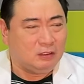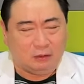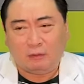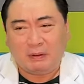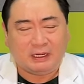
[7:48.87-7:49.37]

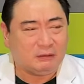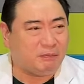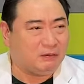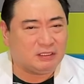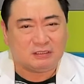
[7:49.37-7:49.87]
dok, bakit
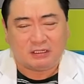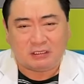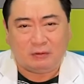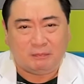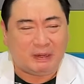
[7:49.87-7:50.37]
pag
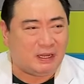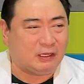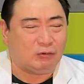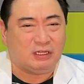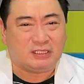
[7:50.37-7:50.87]
stress ako,
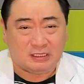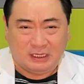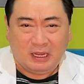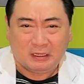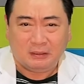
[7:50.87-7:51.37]
palagi ako na
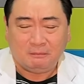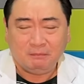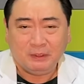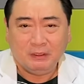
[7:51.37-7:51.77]
CCR?